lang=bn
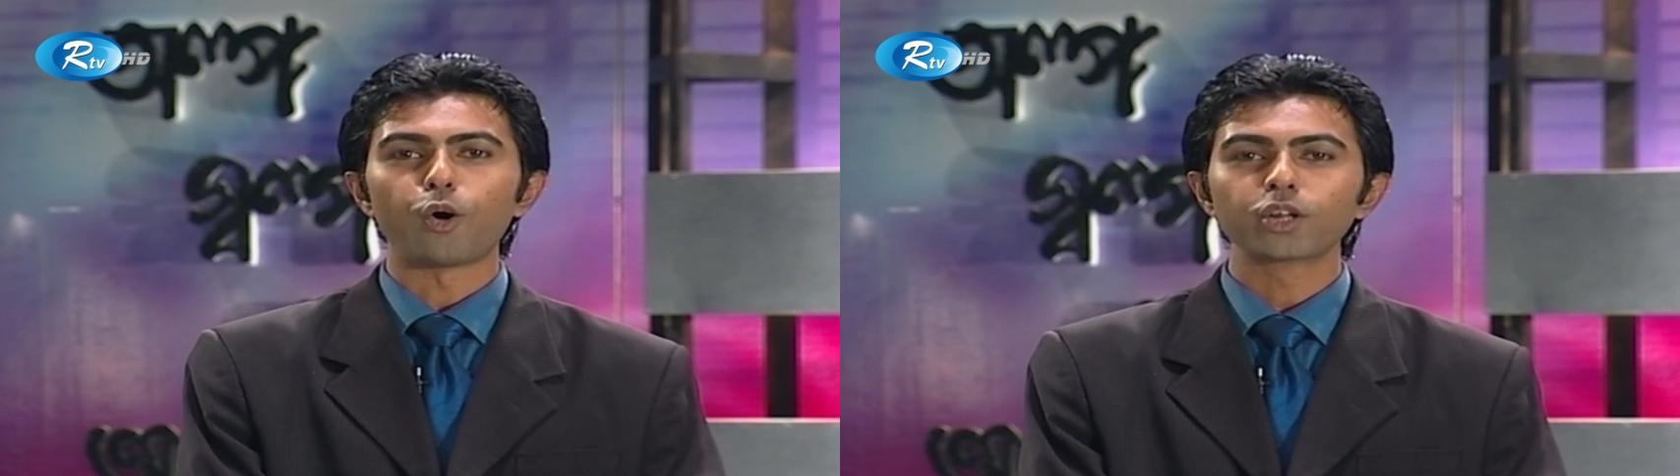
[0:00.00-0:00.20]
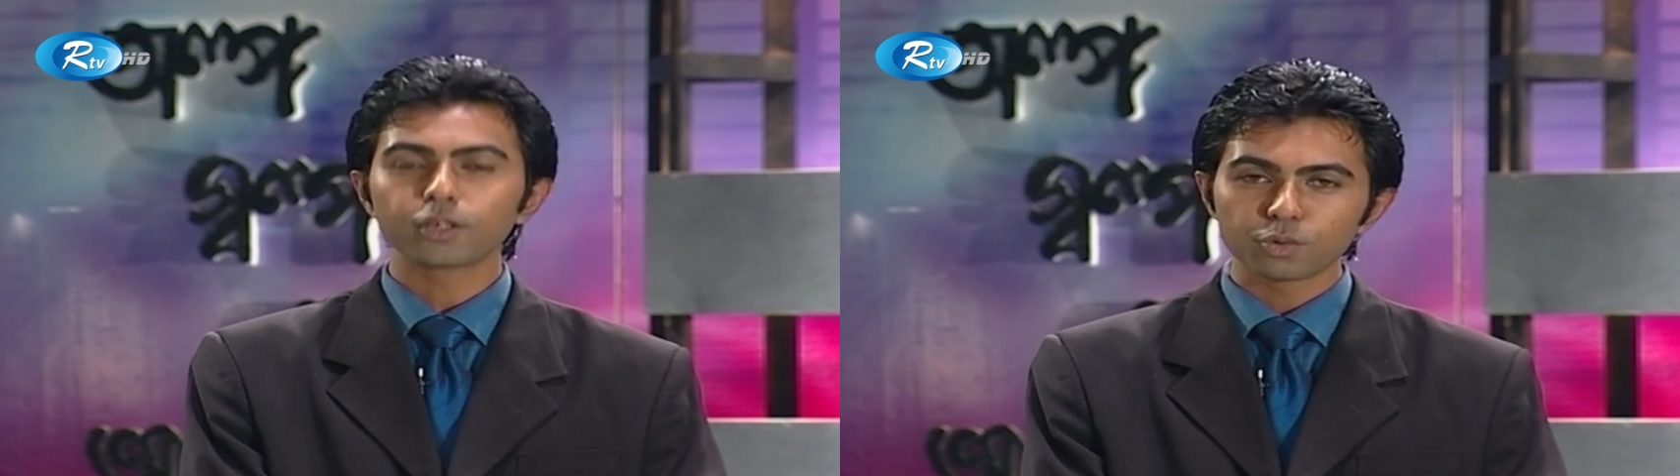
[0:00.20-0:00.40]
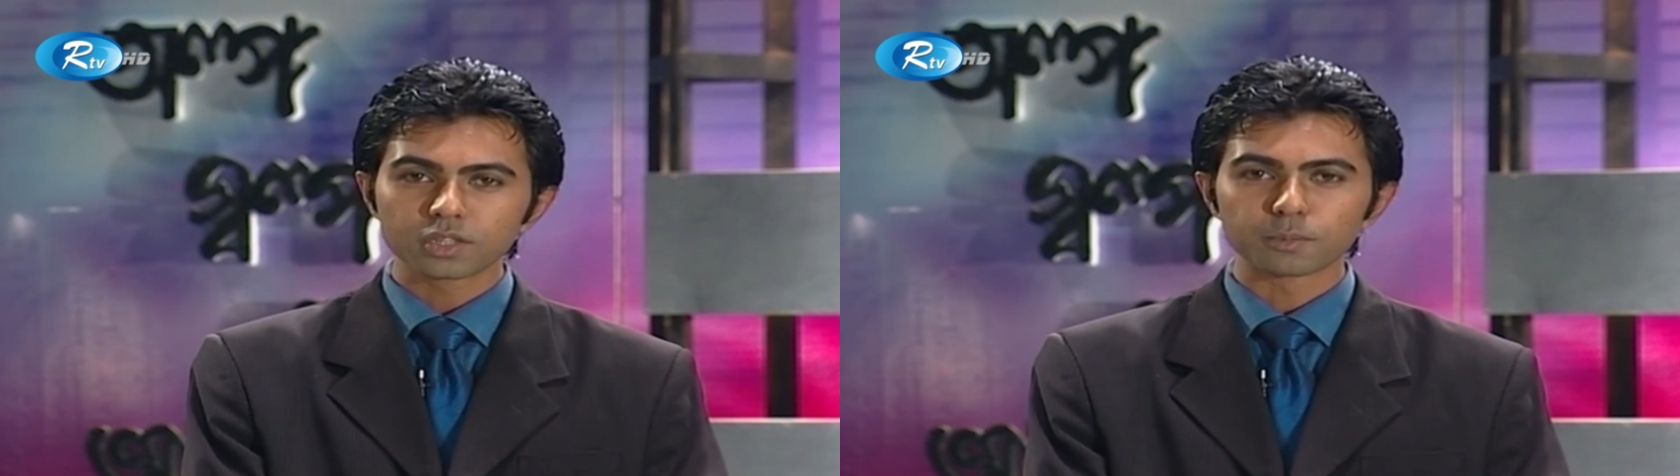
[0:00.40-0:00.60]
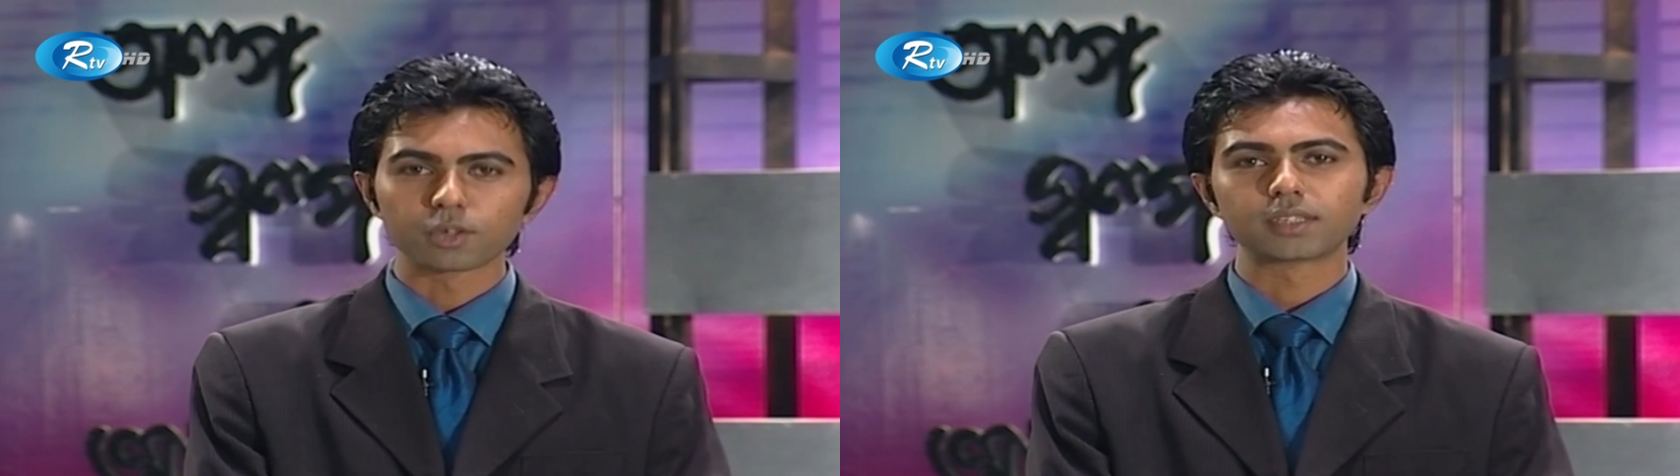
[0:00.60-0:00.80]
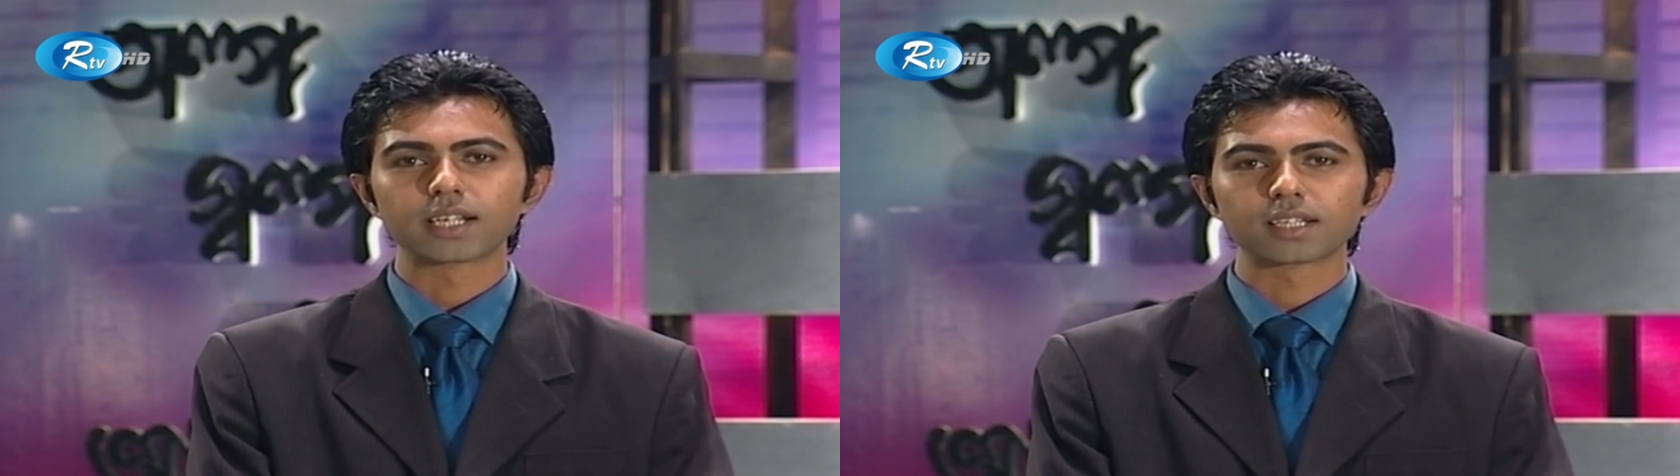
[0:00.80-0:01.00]
অনেকগুলো
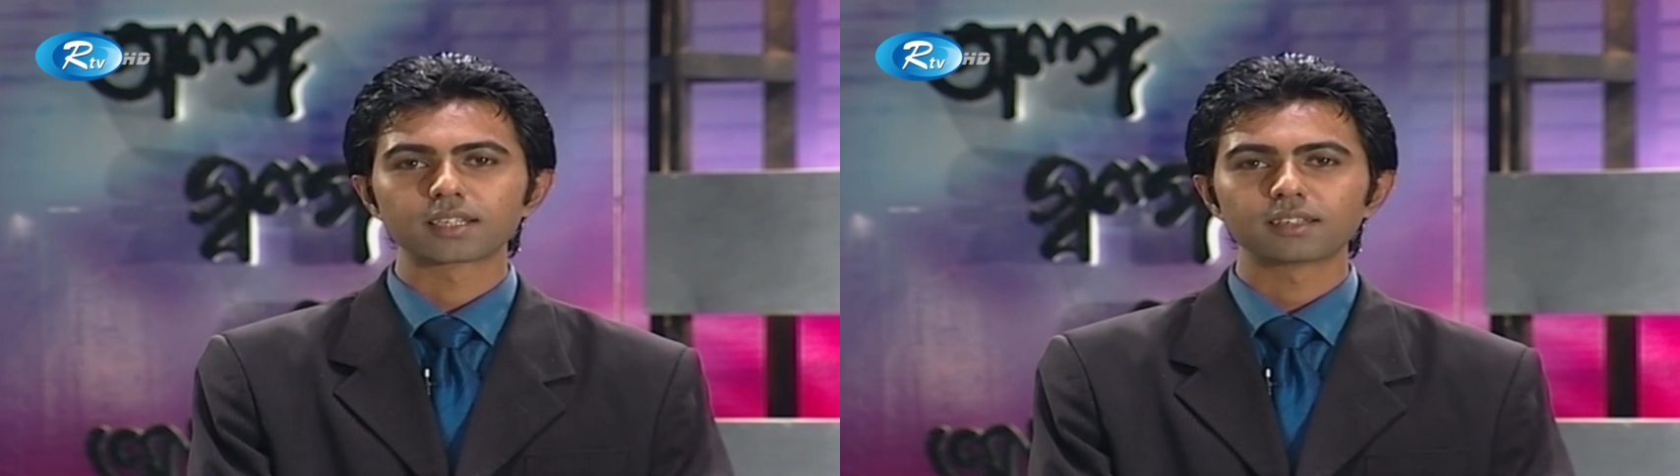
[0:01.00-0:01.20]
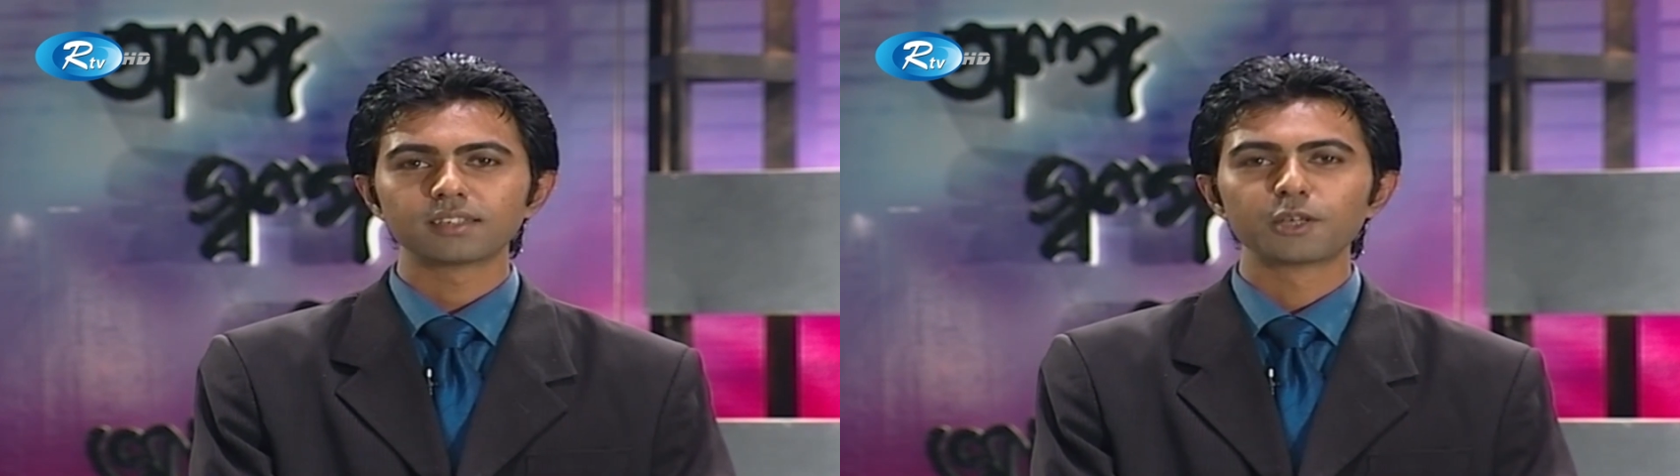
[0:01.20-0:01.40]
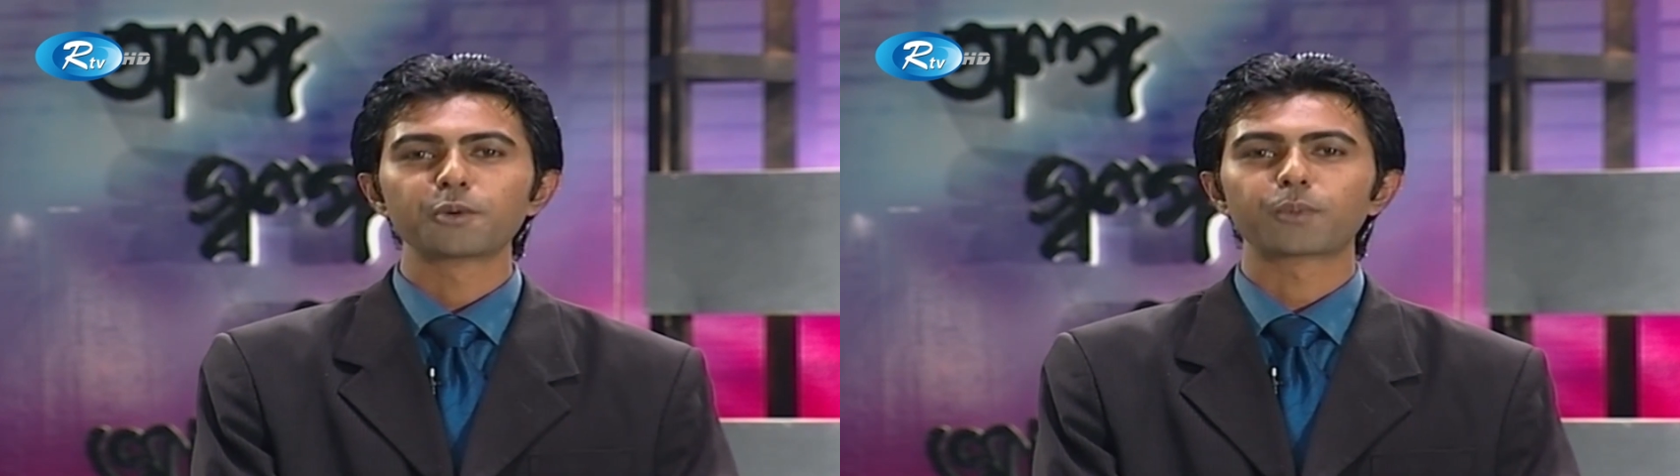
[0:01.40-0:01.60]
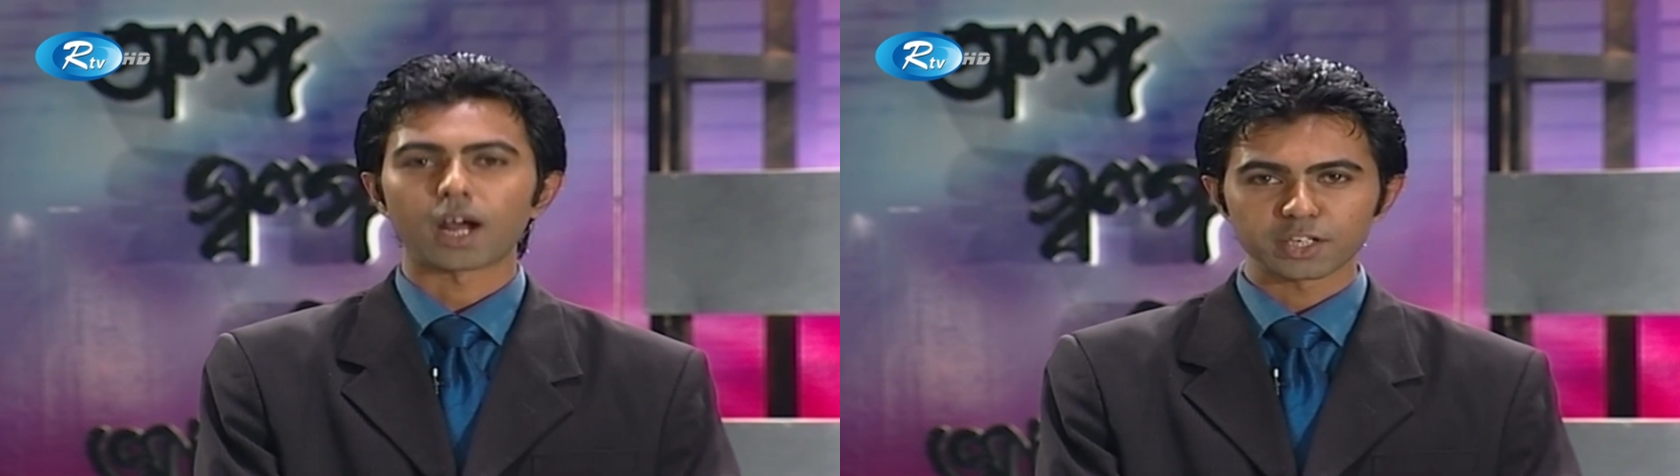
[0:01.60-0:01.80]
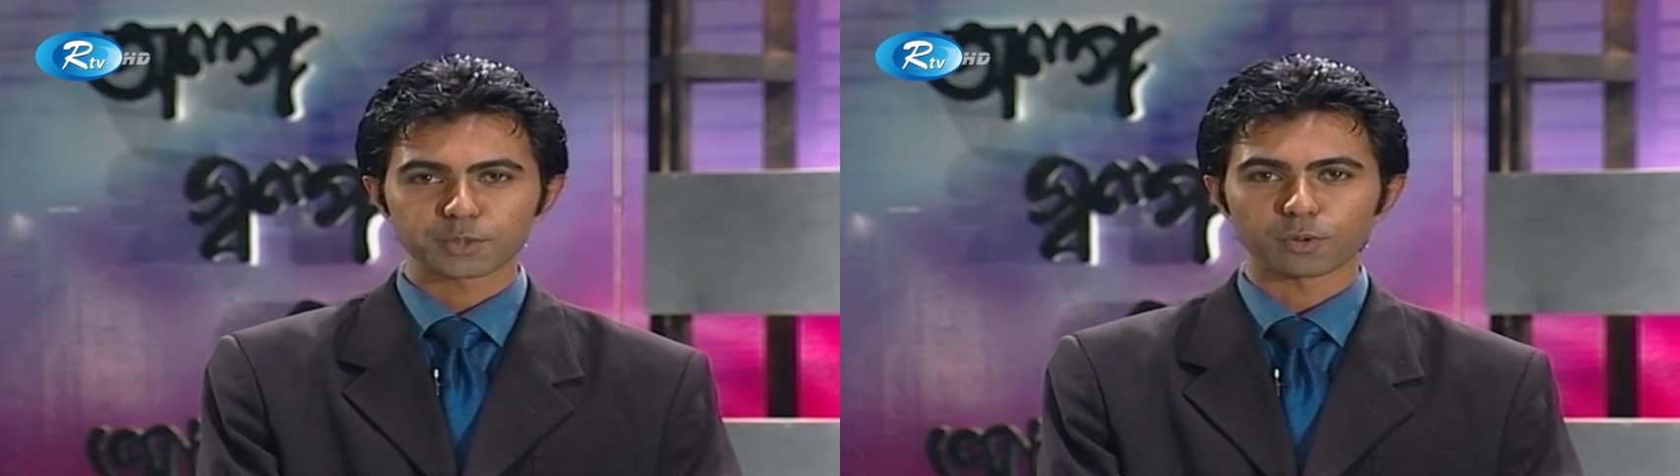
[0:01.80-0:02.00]
জীবনে জেগেছে
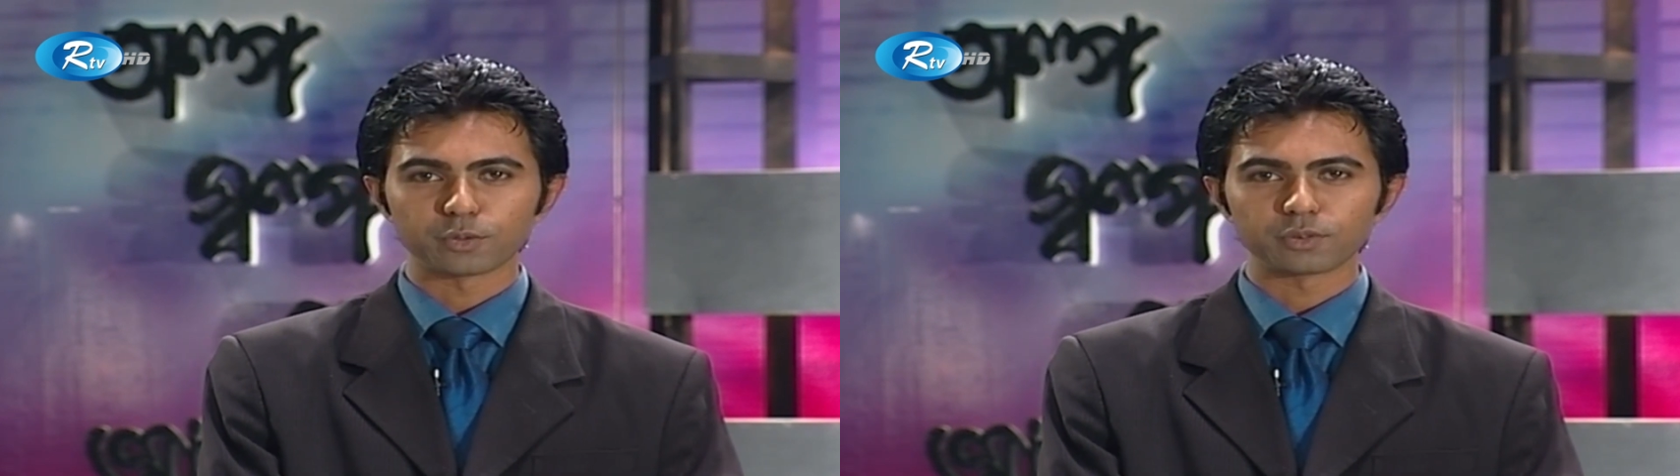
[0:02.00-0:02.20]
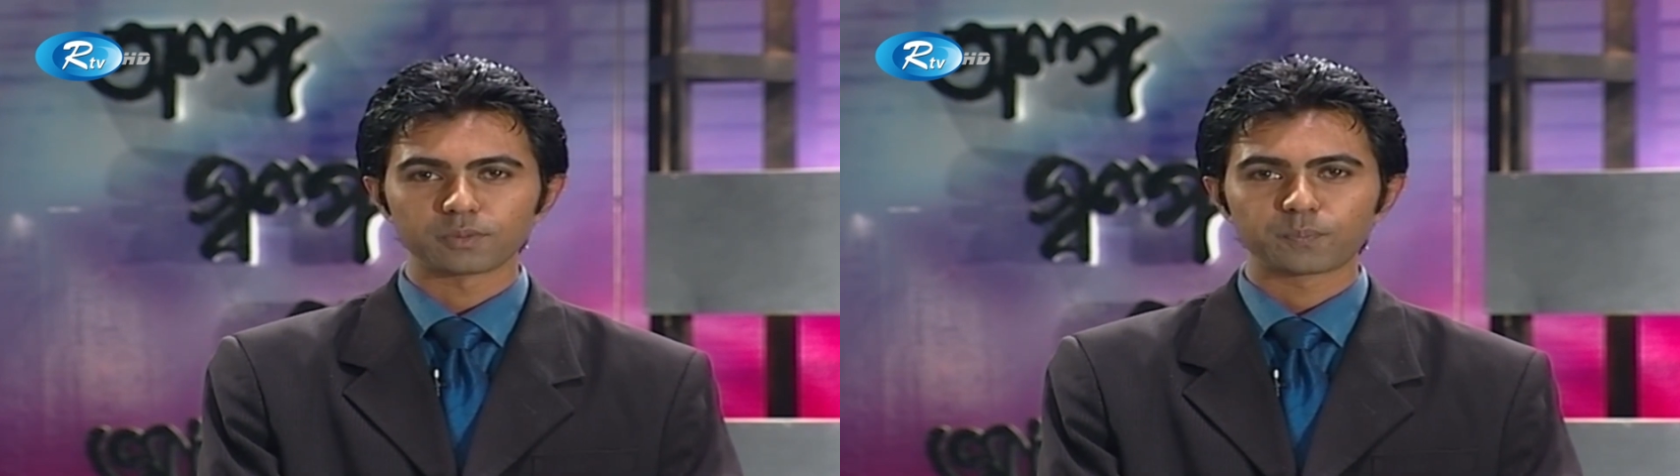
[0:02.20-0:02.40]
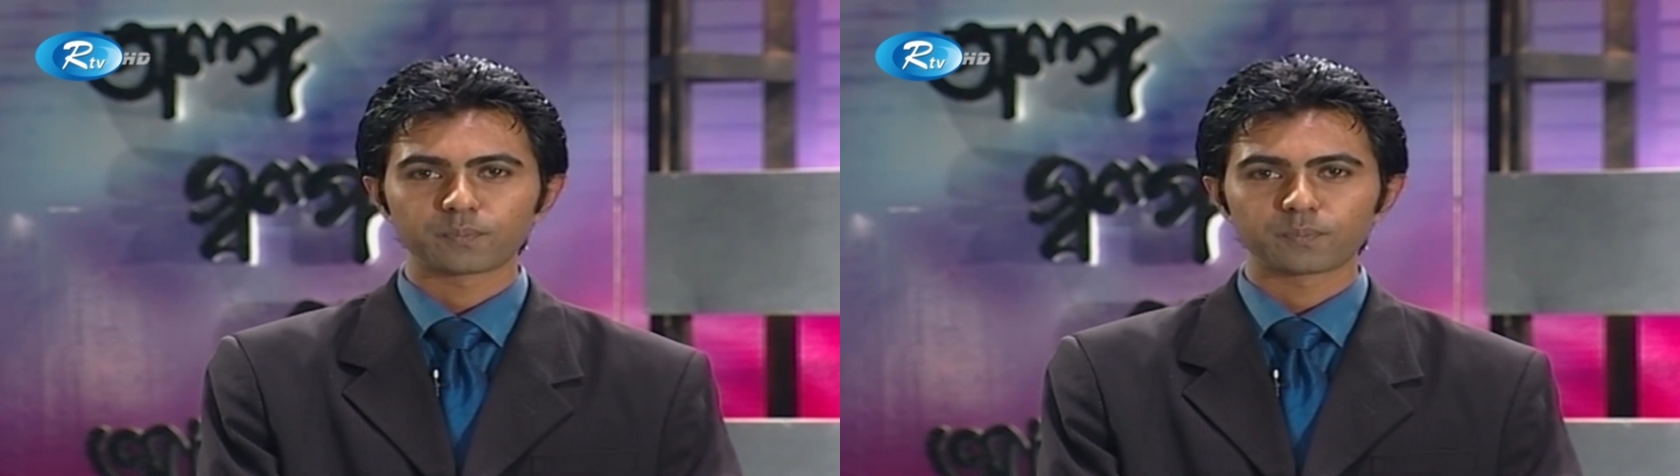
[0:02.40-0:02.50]
প্রাণের স্পন্দন